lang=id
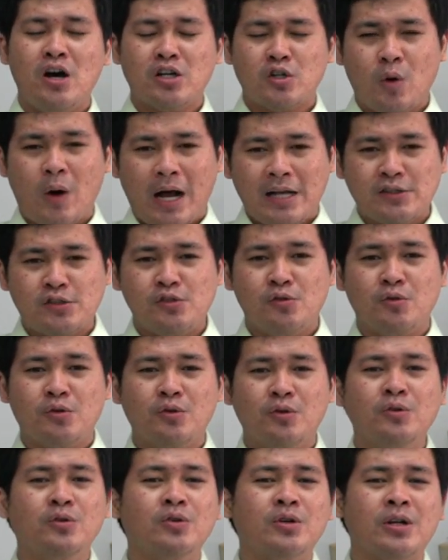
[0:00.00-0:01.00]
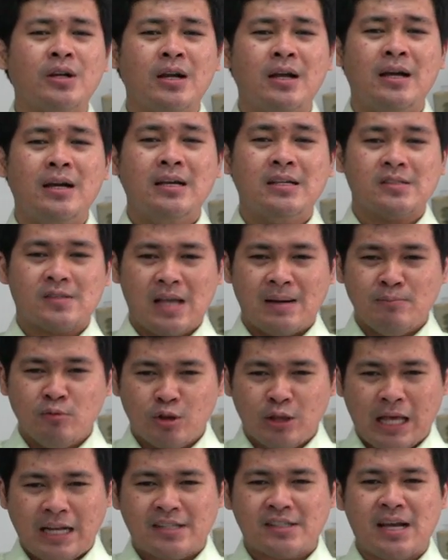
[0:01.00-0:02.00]
doa syukur,
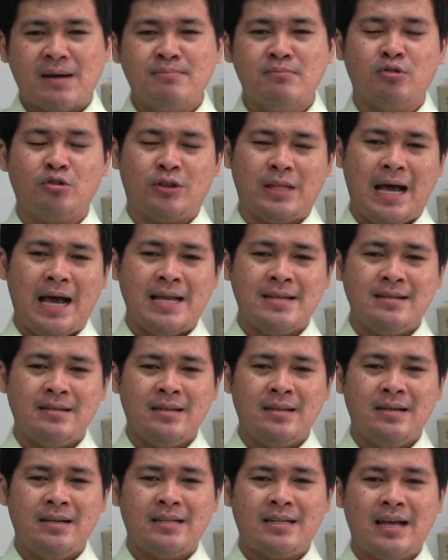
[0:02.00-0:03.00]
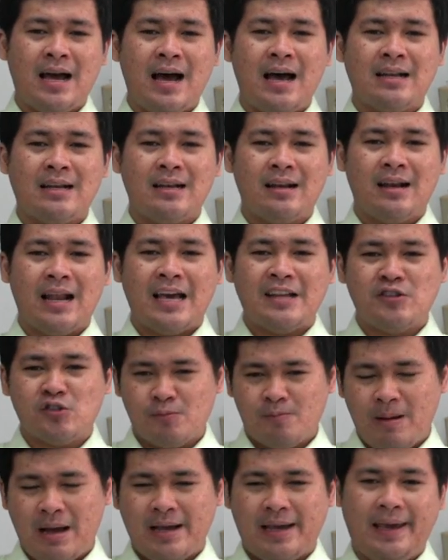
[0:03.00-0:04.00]
sambutan-sambutan, dan lain
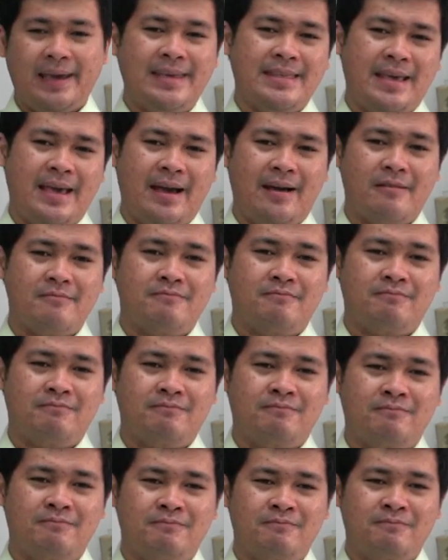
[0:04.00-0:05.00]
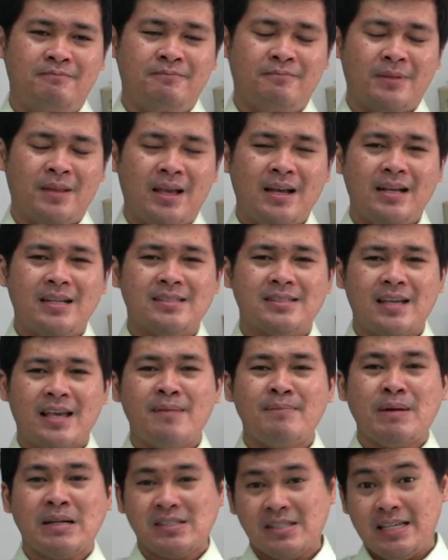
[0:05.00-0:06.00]
sebagainya.
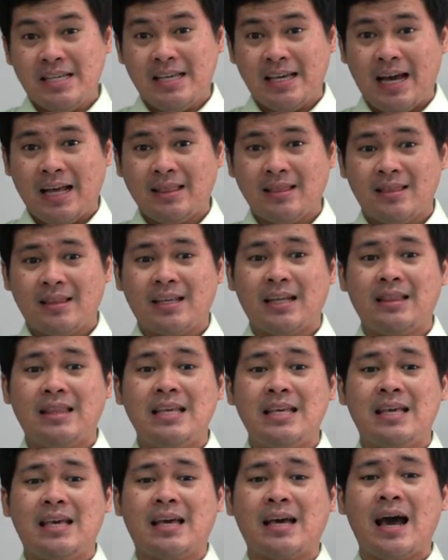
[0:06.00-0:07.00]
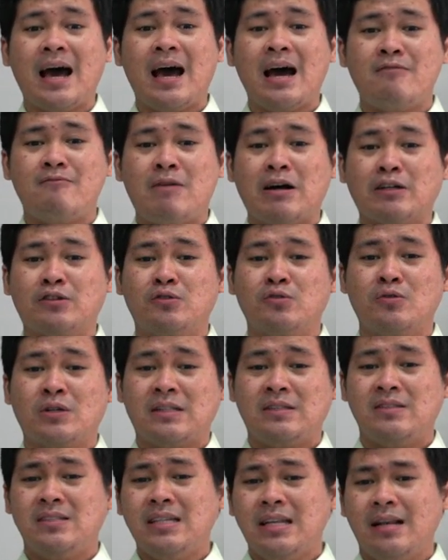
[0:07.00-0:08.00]
Saya masih ingat ketika waktu
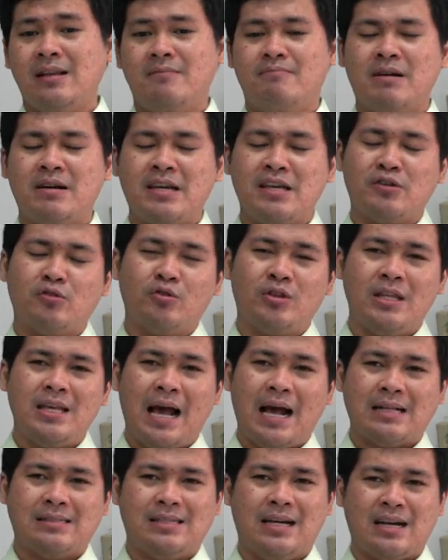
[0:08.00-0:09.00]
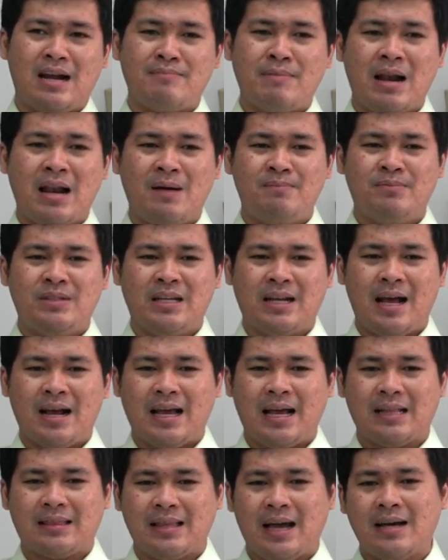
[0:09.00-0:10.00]
kecil mengikuti acara malam
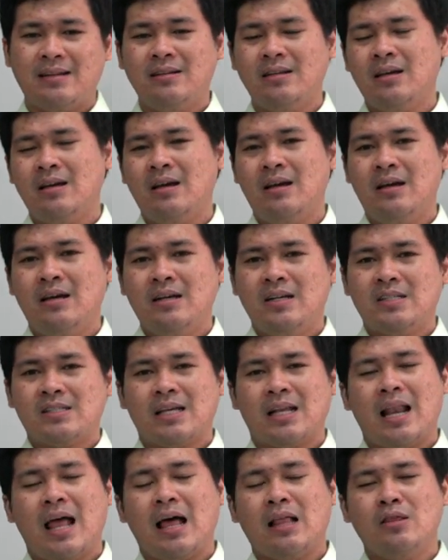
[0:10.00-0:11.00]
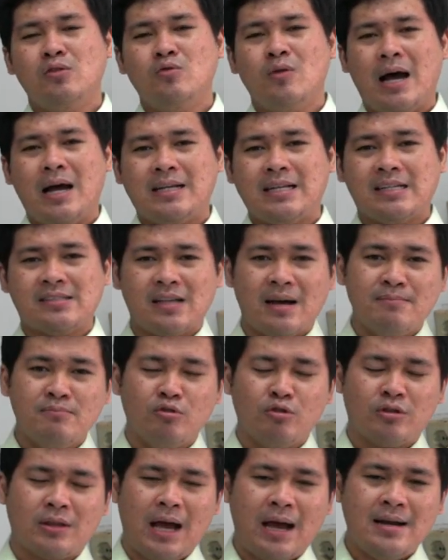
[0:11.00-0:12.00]
tirakatan, selalu ada
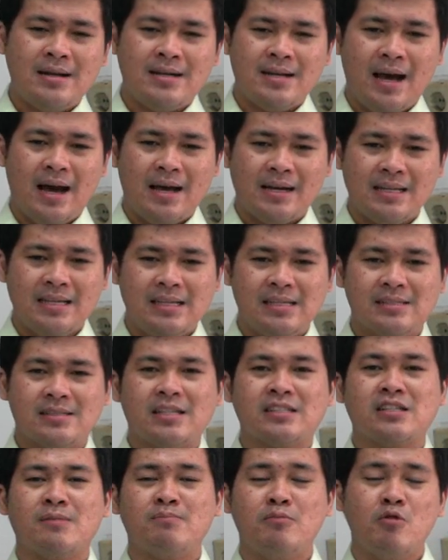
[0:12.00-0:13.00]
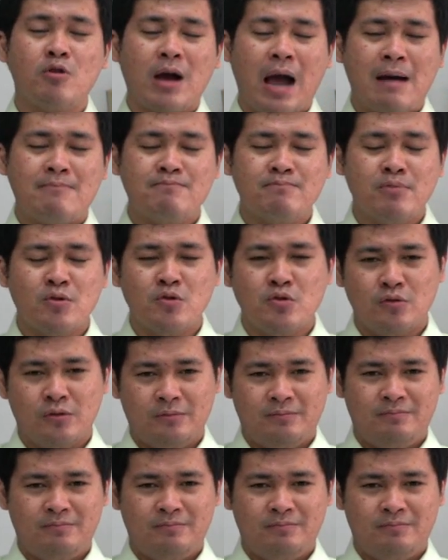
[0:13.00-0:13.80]
sambutan dari sesepuh kampung.